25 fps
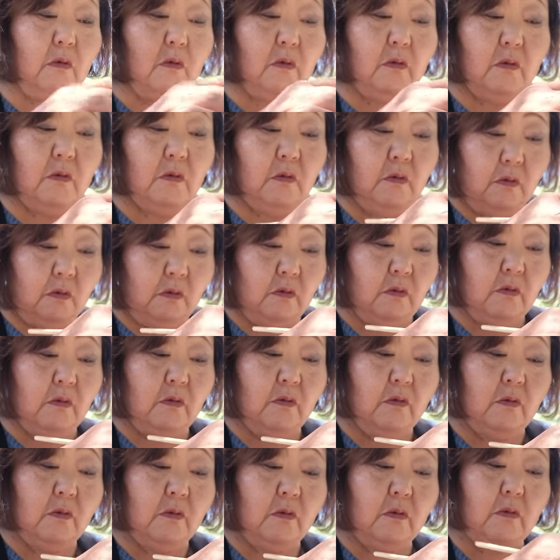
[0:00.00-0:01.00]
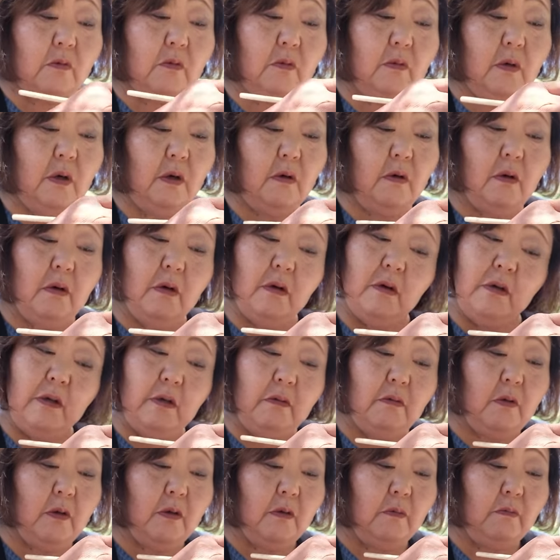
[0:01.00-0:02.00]
葉刈
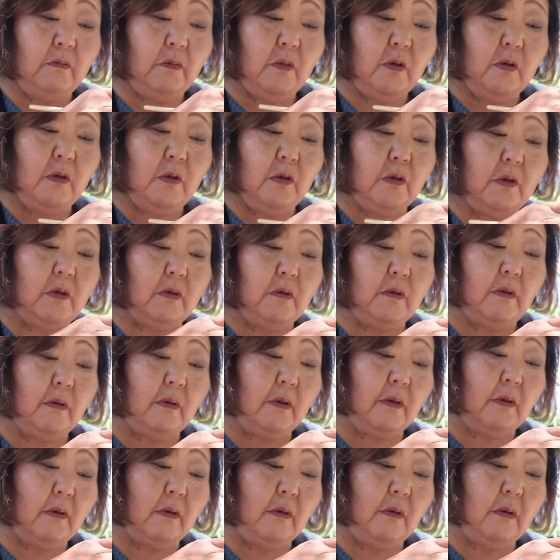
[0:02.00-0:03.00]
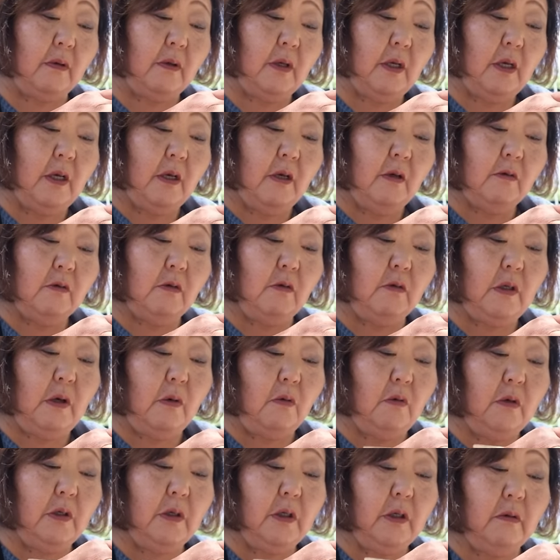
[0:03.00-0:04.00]
りはあんまりしないな。そんな
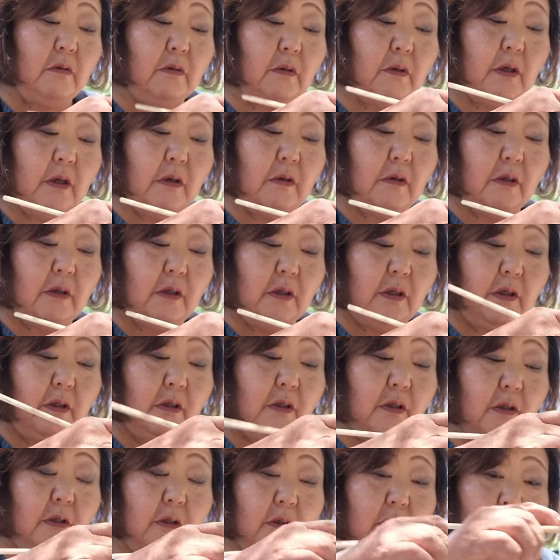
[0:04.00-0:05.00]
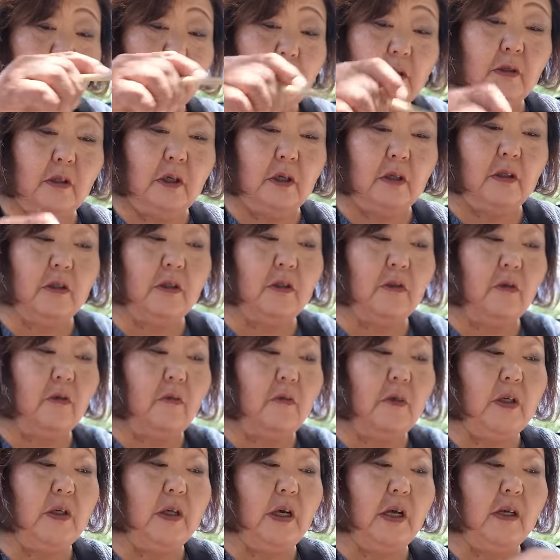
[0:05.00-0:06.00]
大きくなんないし、関所
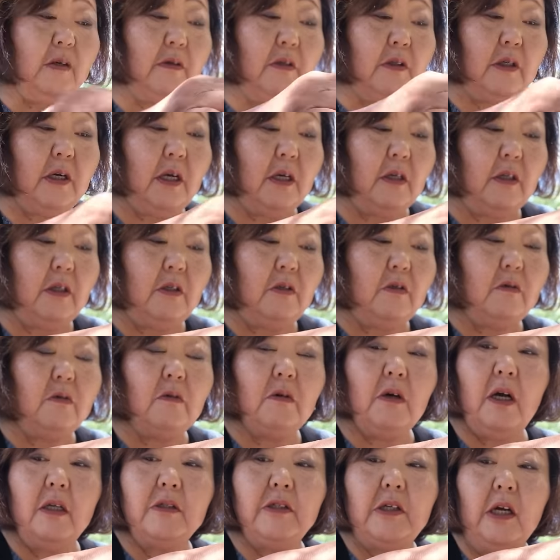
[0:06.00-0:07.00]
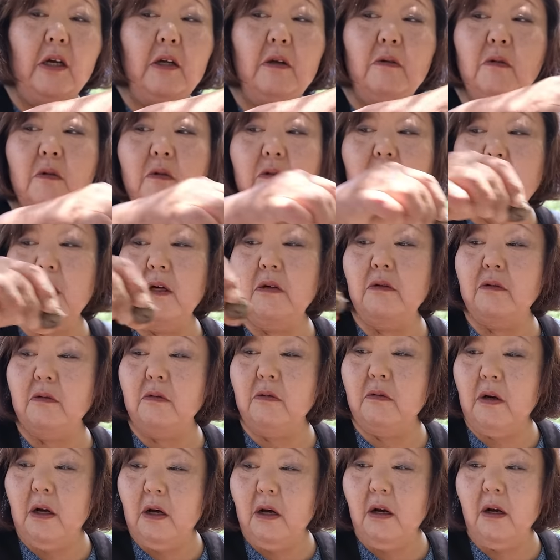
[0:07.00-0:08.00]
みたいに先っちょが茶色くなる
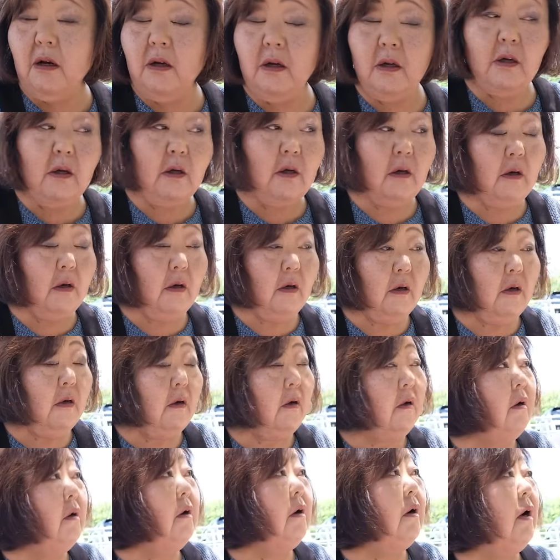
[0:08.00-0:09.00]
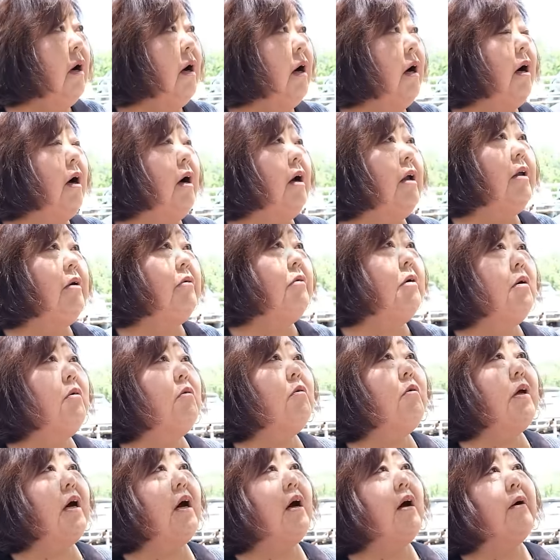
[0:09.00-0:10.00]
のは、あれは
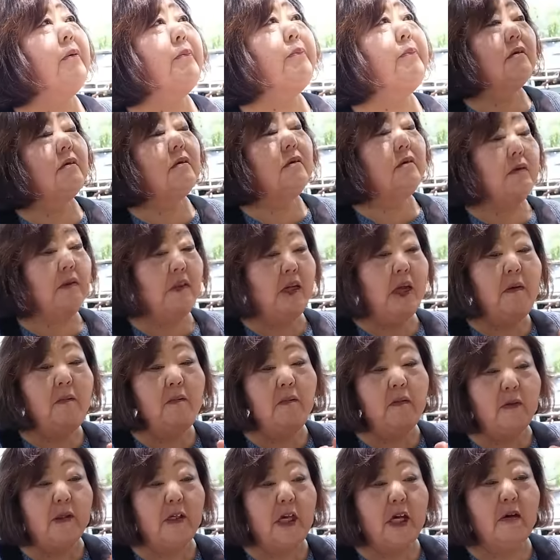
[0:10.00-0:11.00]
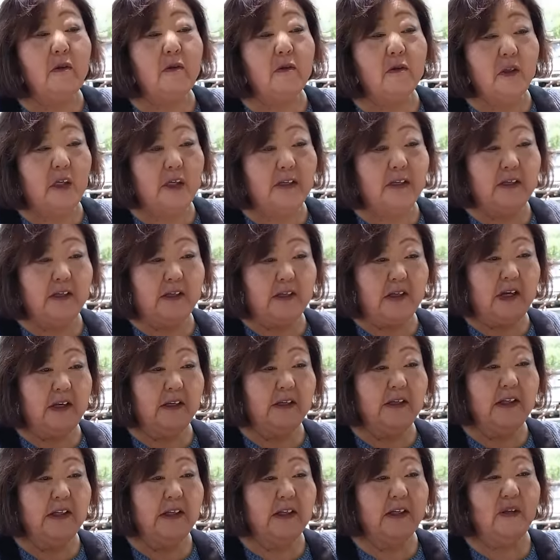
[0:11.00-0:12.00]
ほら全部茶色くなっちゃうじゃん
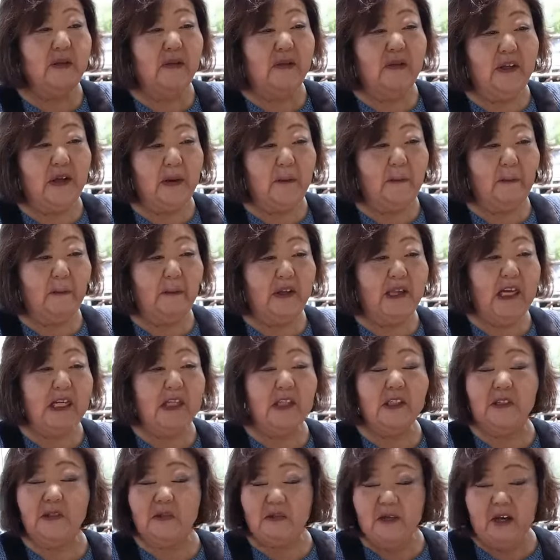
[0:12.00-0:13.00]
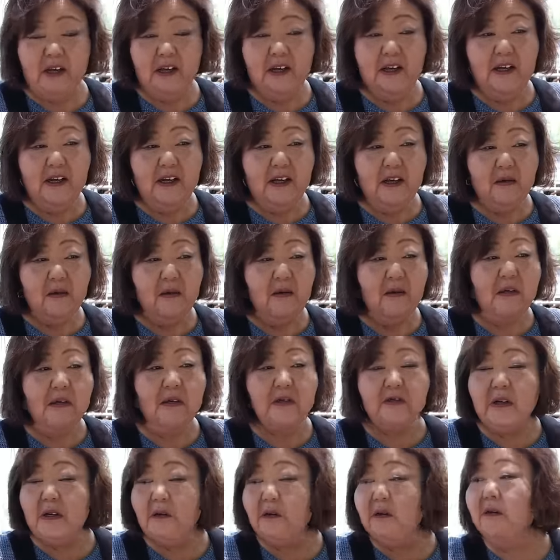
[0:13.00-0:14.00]
関所って。先っちょが。こい
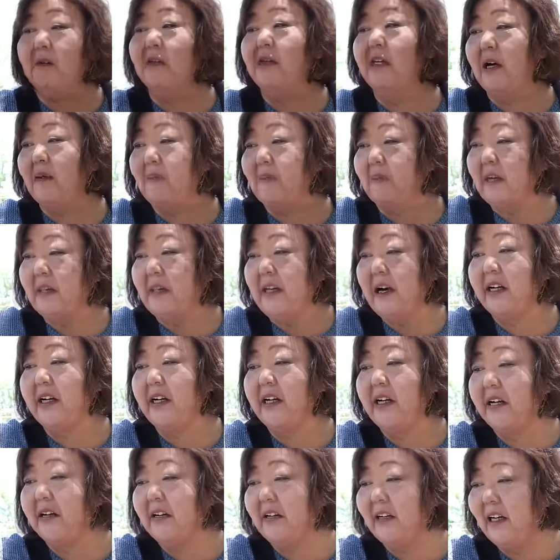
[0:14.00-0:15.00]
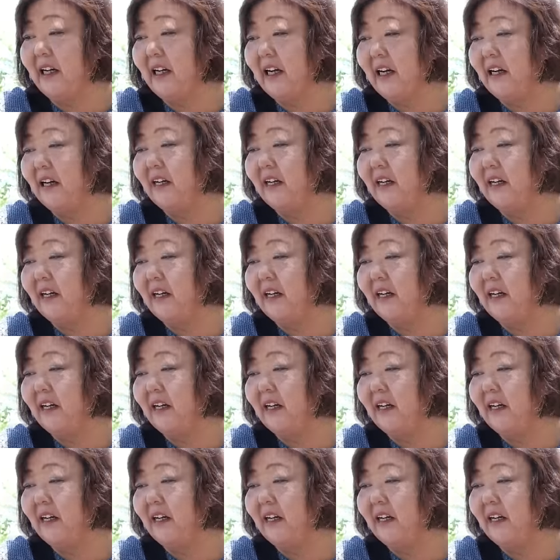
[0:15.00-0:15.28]
つは古い葉っぱだけだから